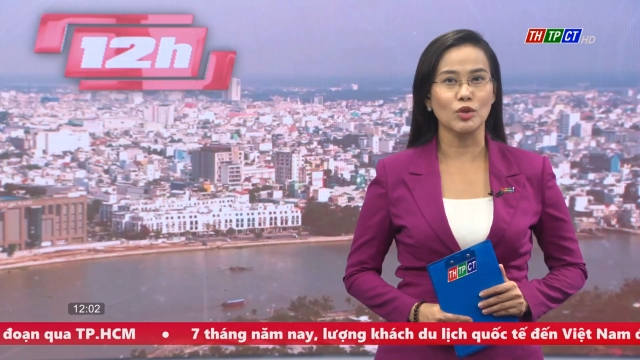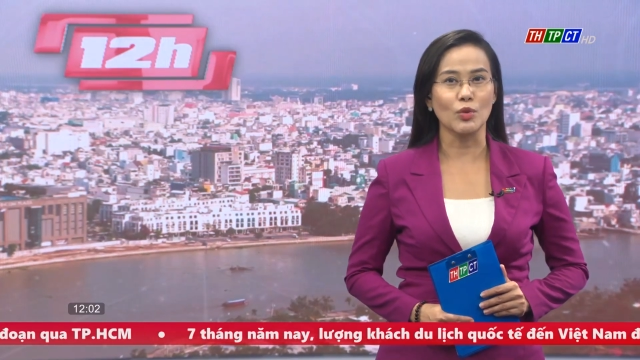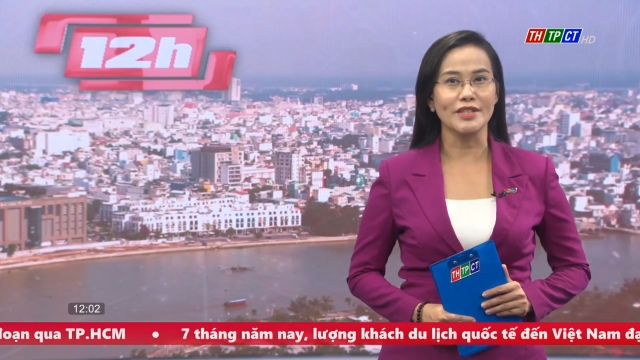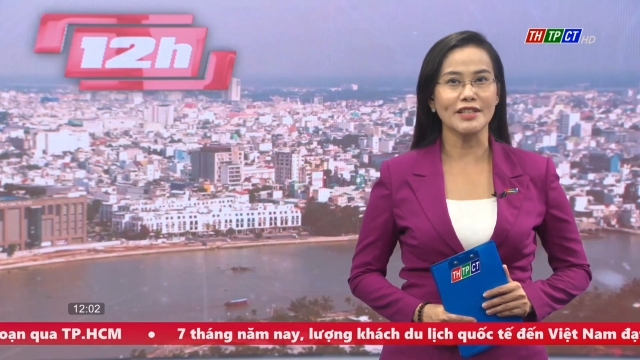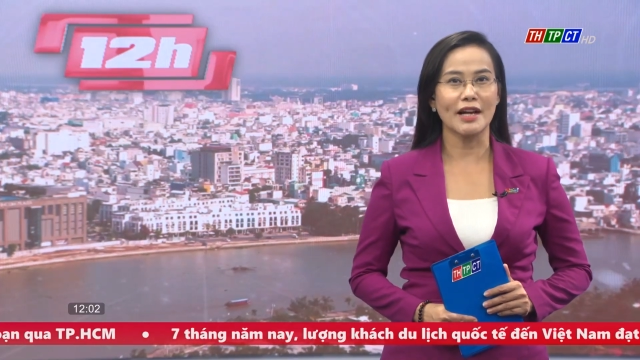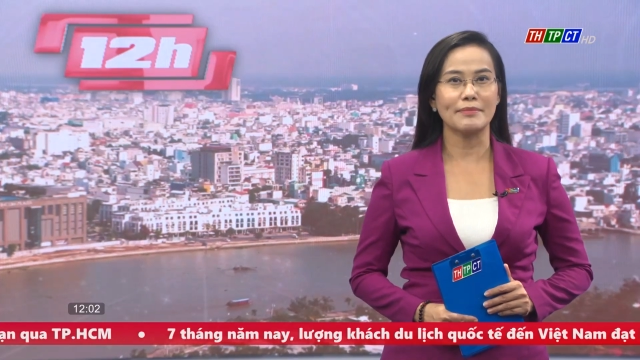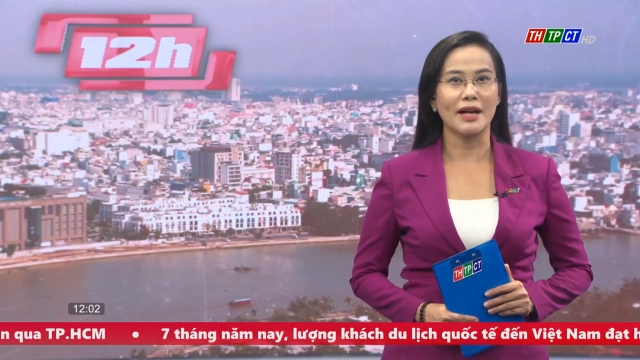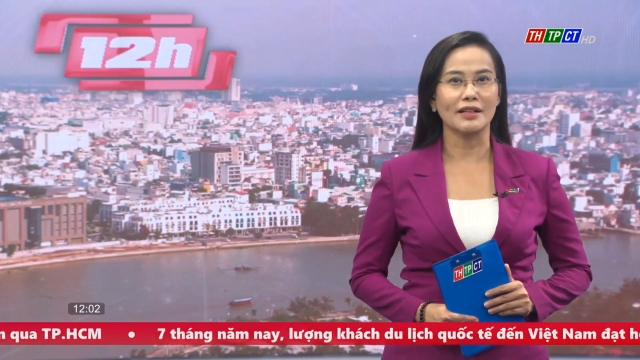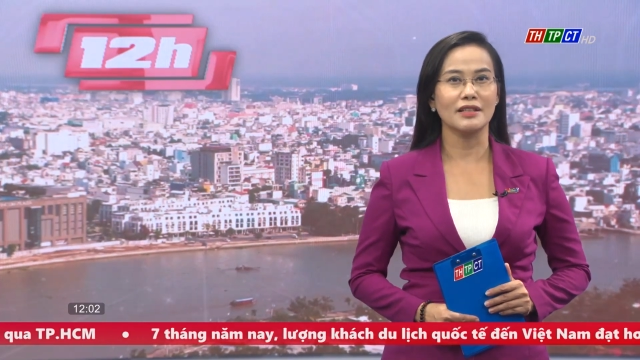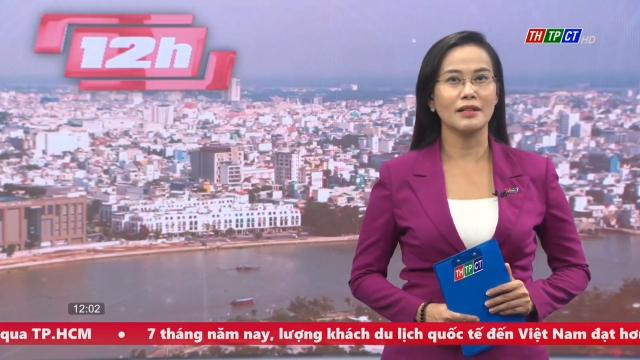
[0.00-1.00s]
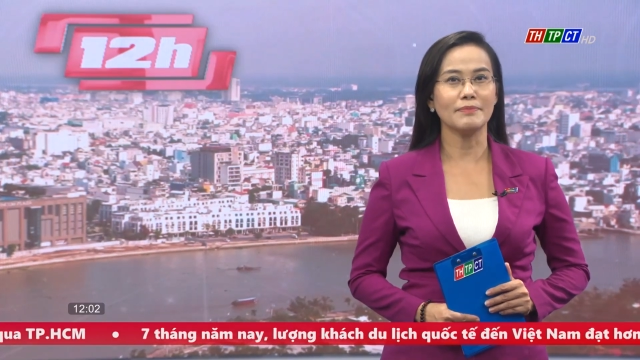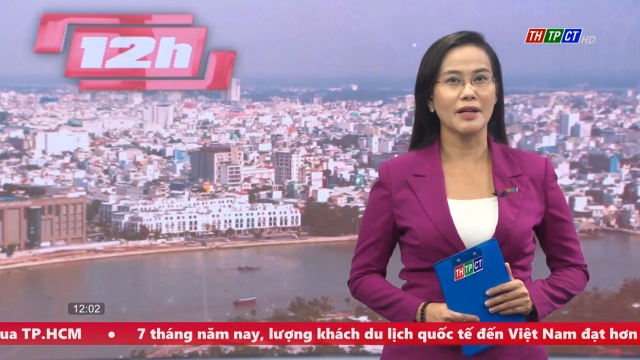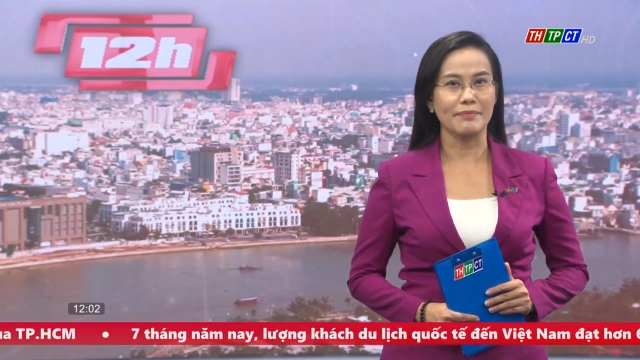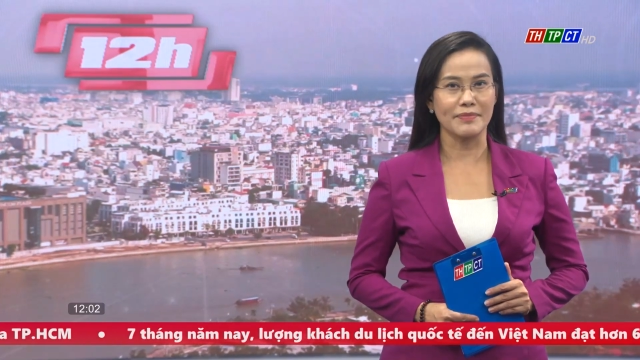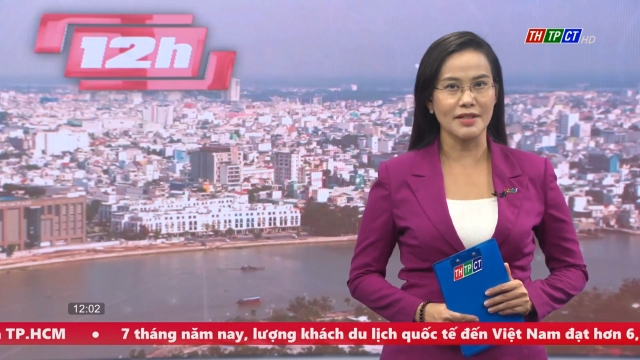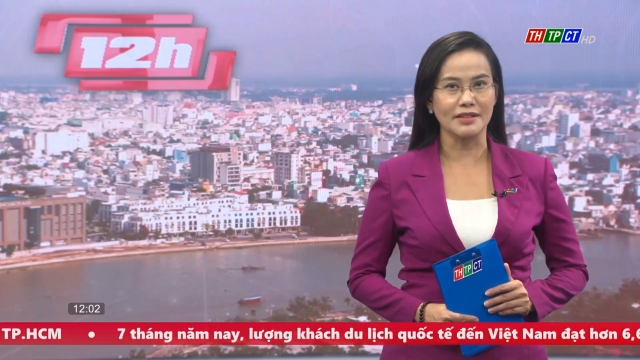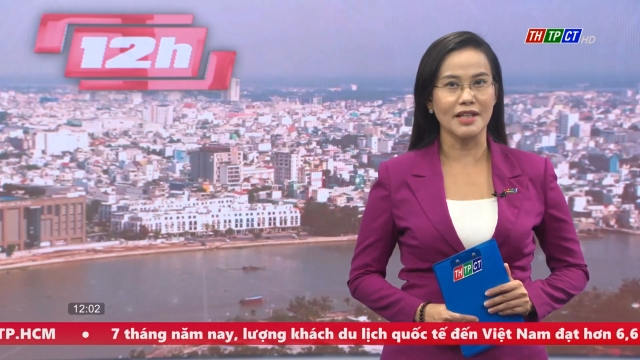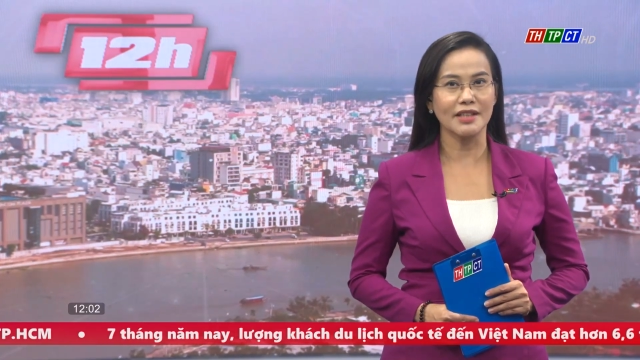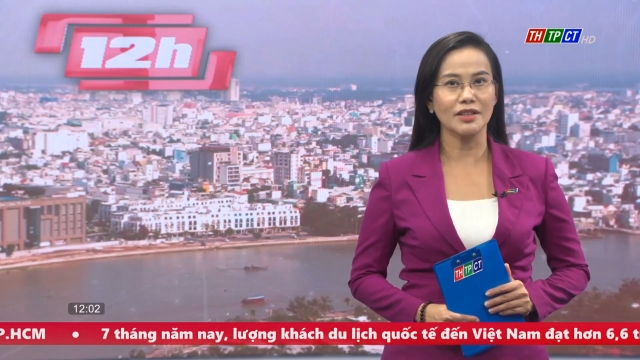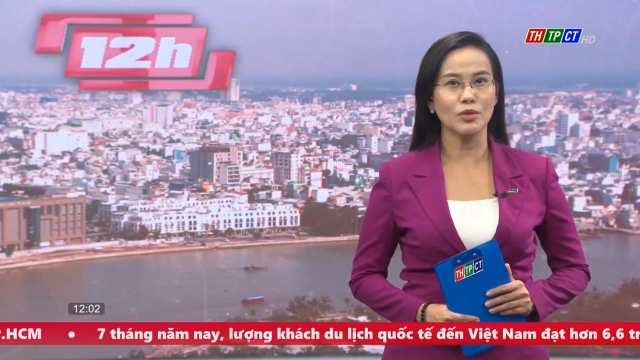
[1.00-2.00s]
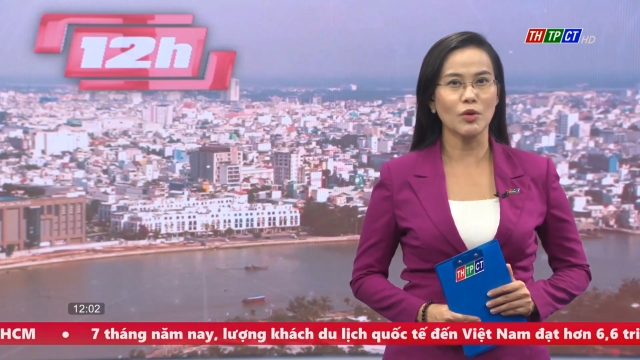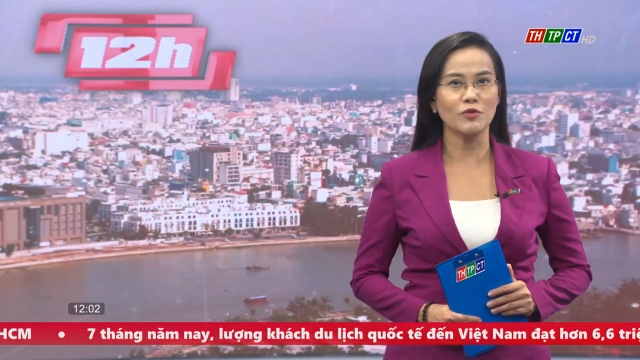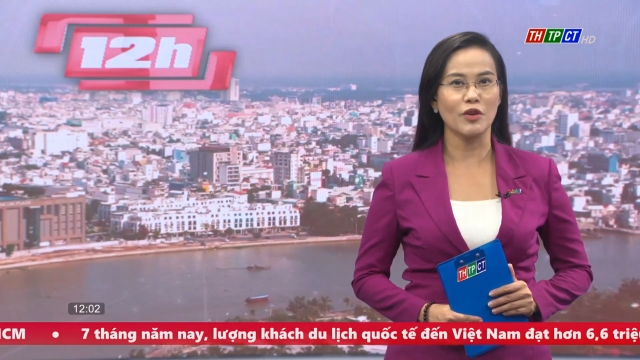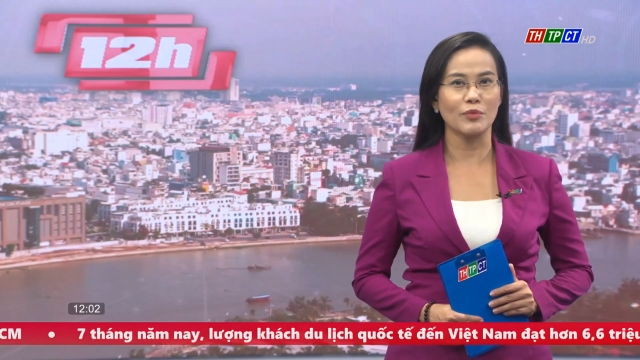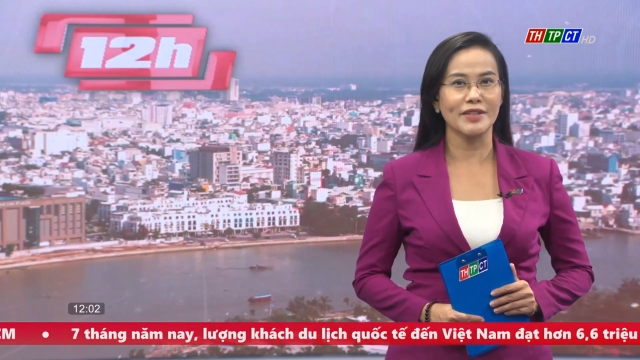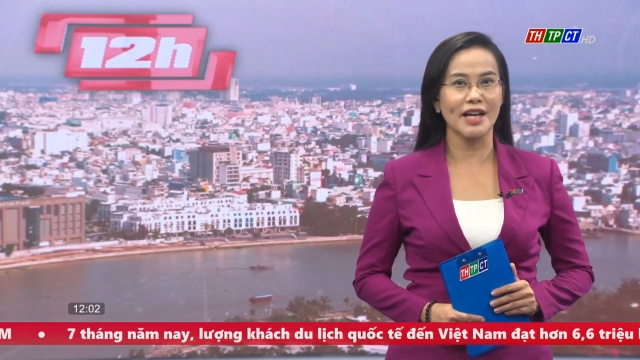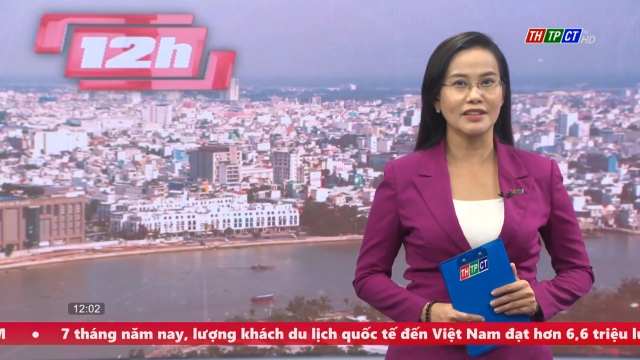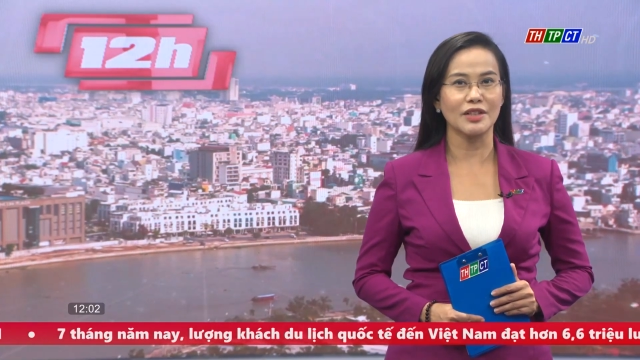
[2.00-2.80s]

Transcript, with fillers: tổ chức khai mạc lớp cập nhật kiến thức quốc phòng và an ninh